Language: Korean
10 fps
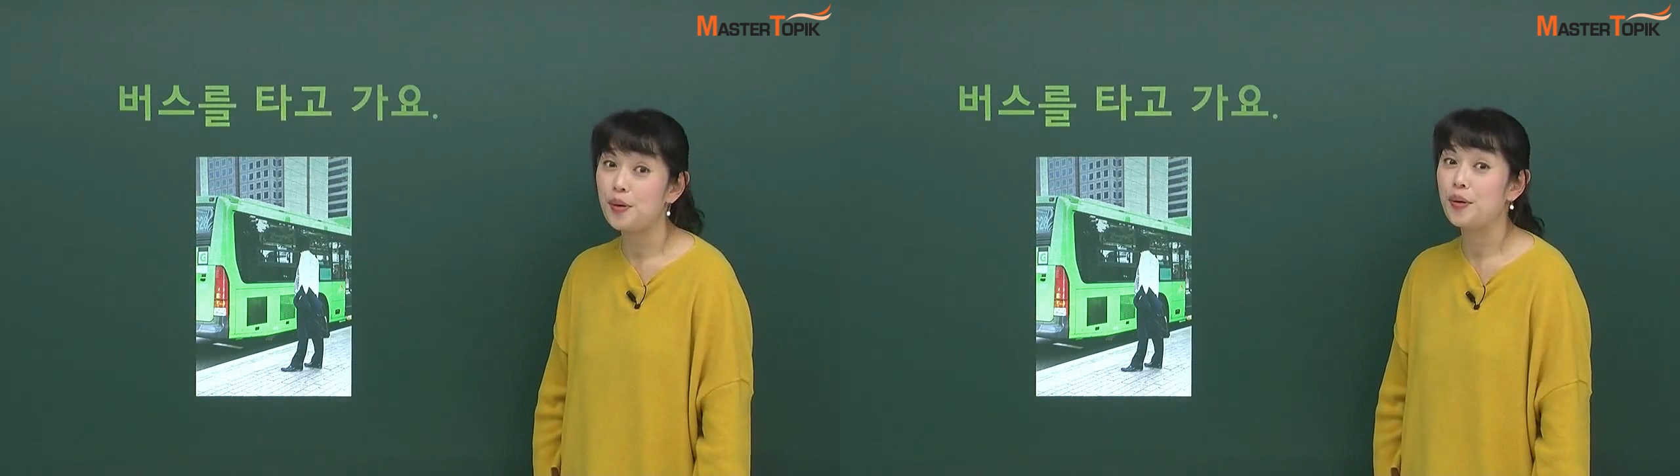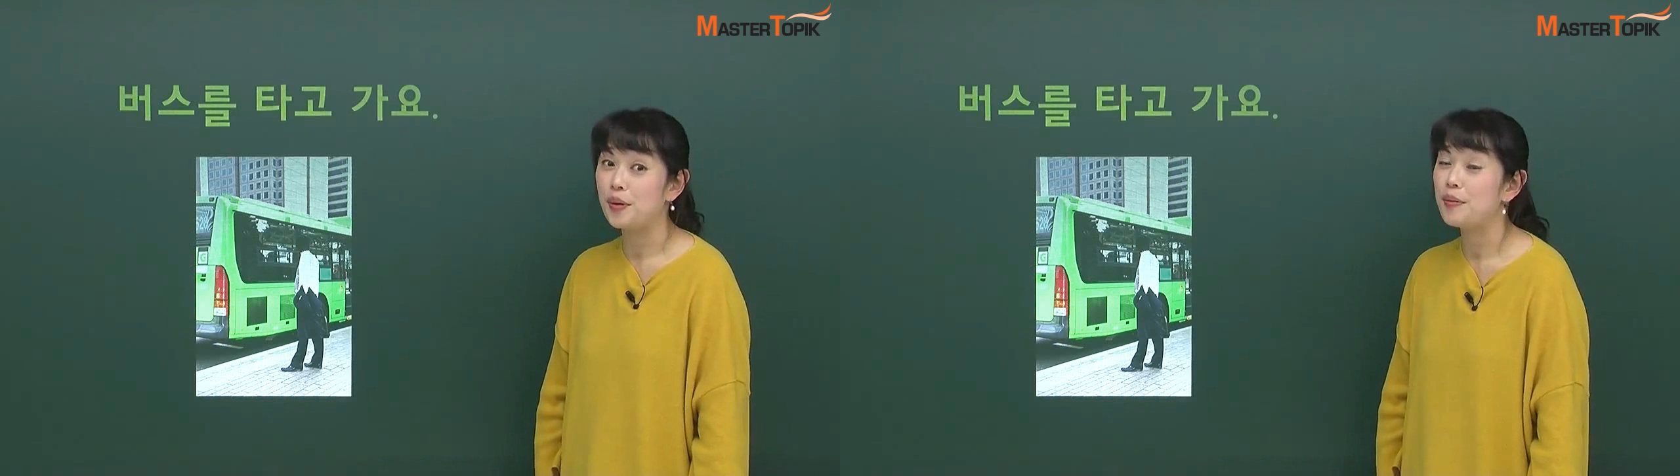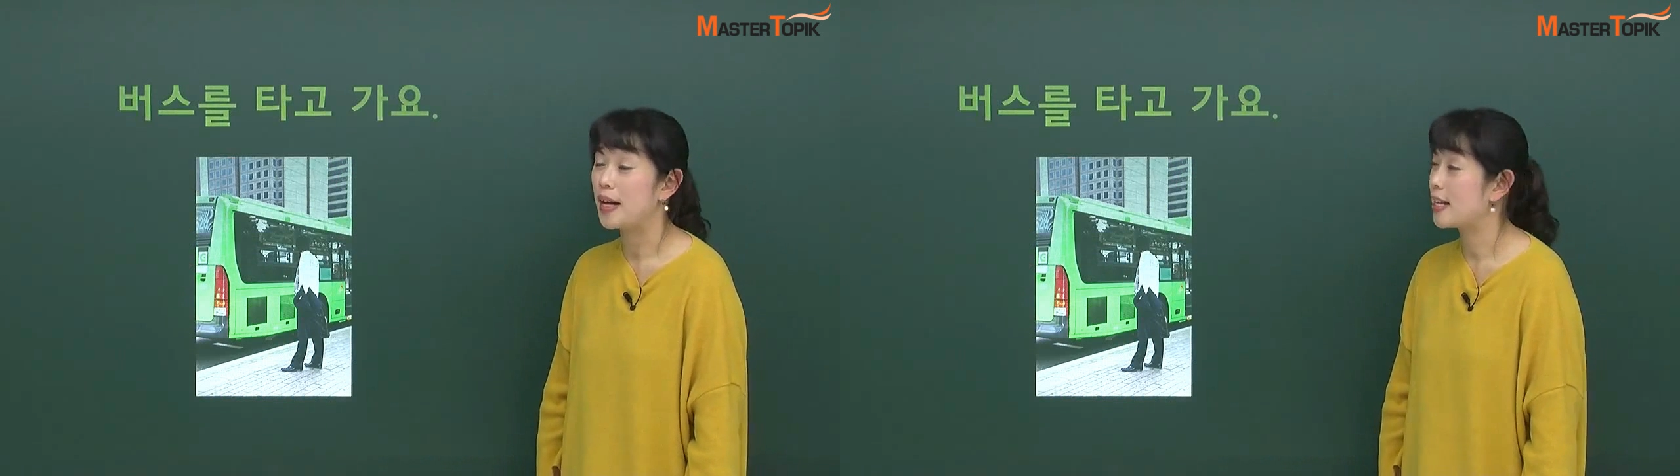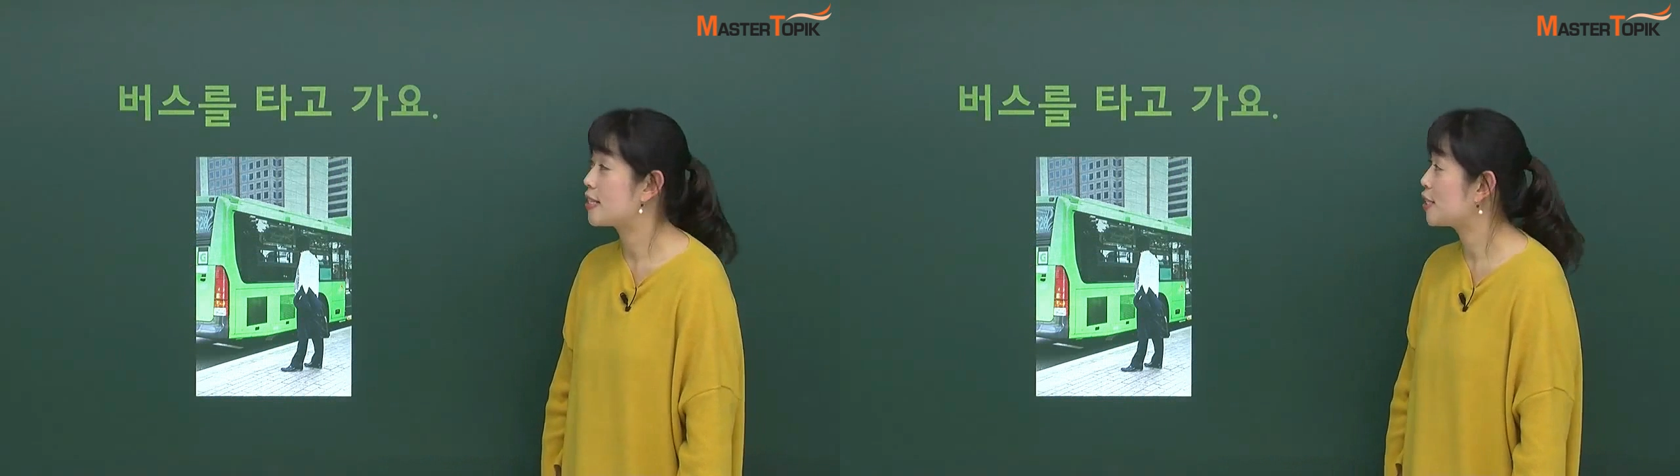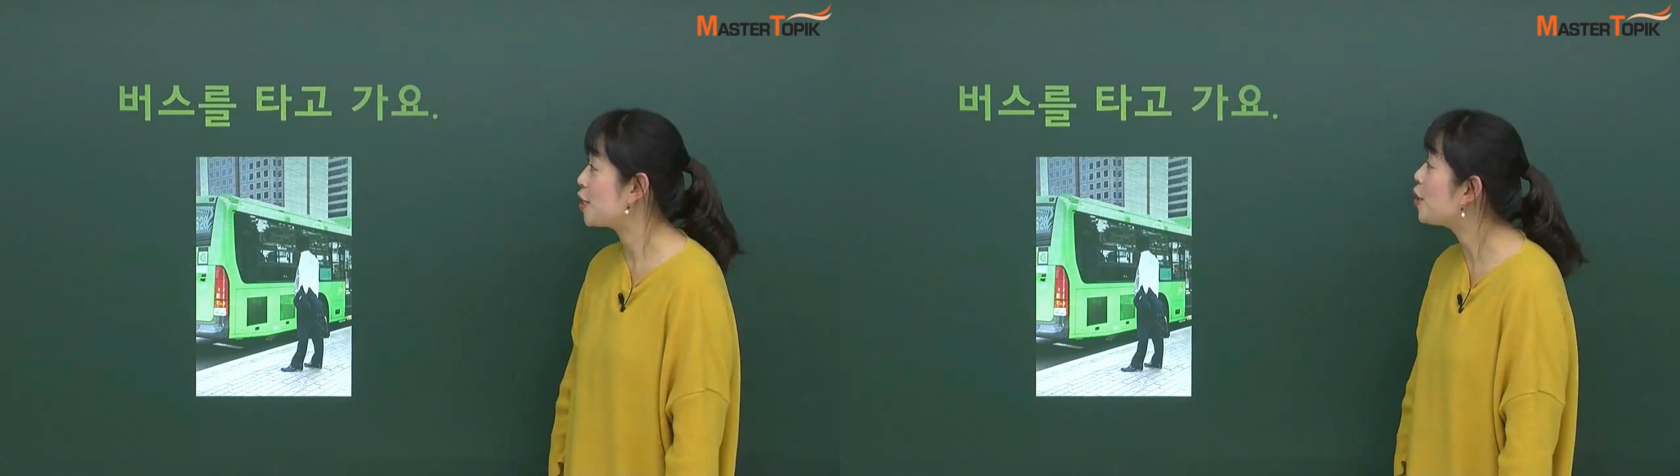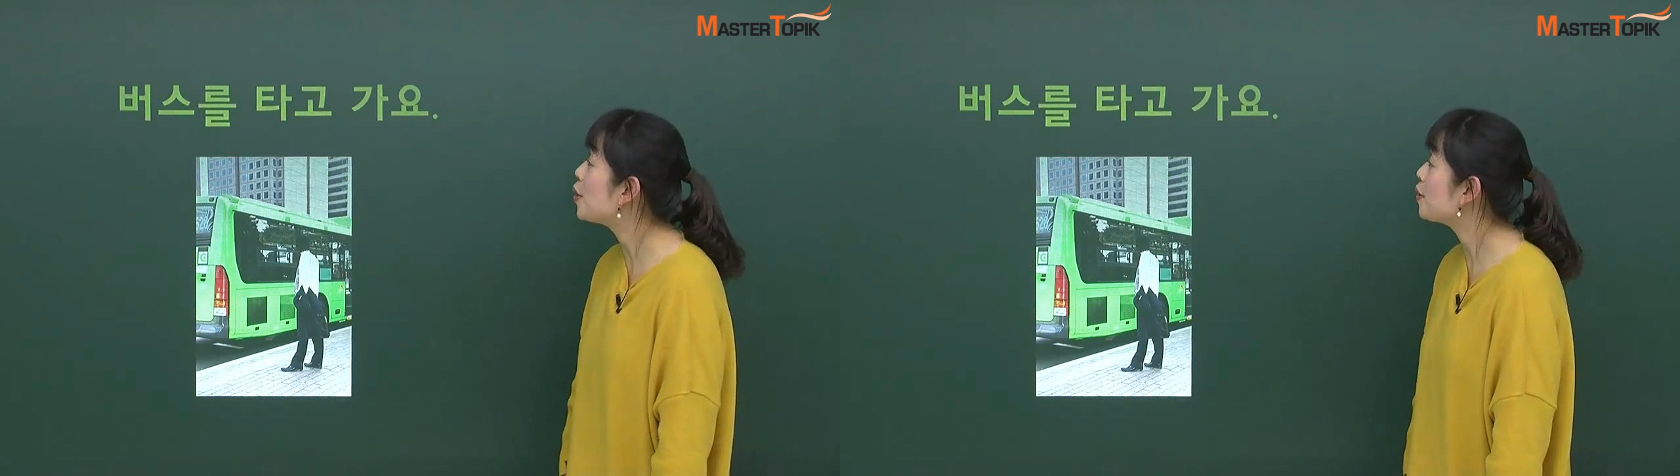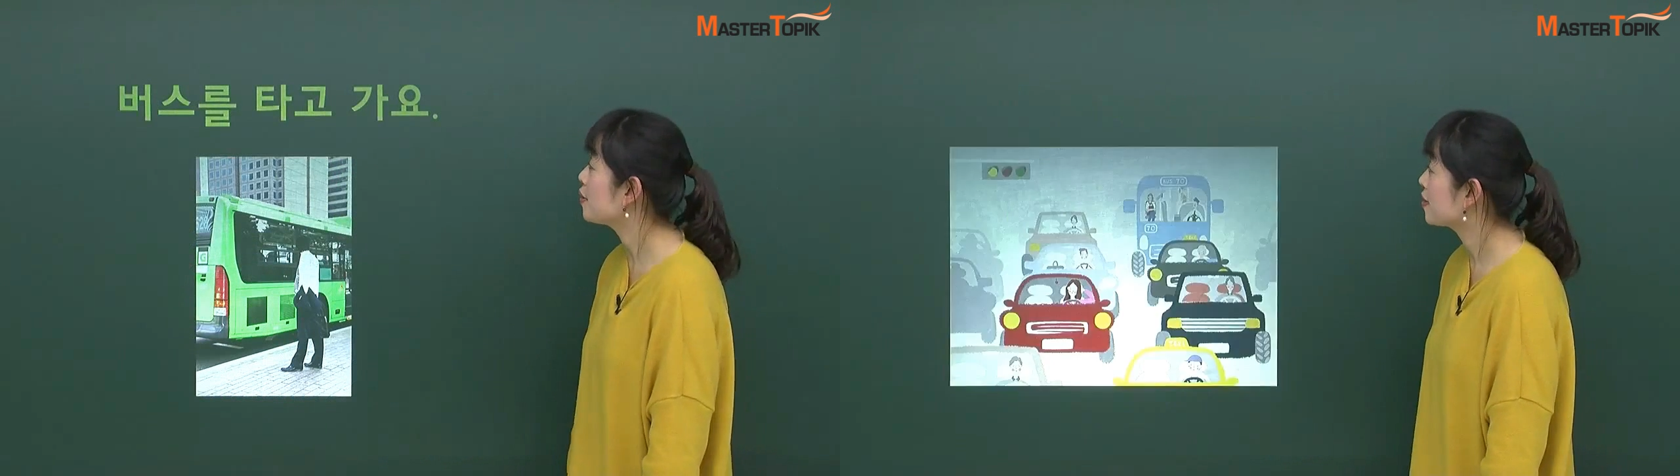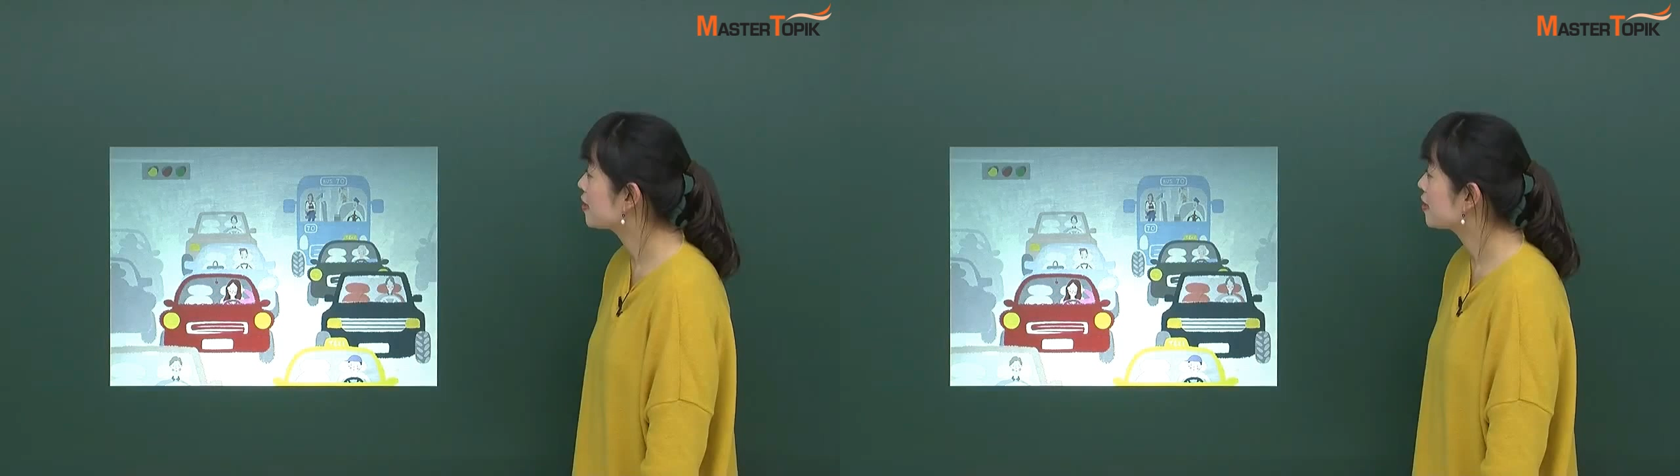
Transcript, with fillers: 어, 말했지요?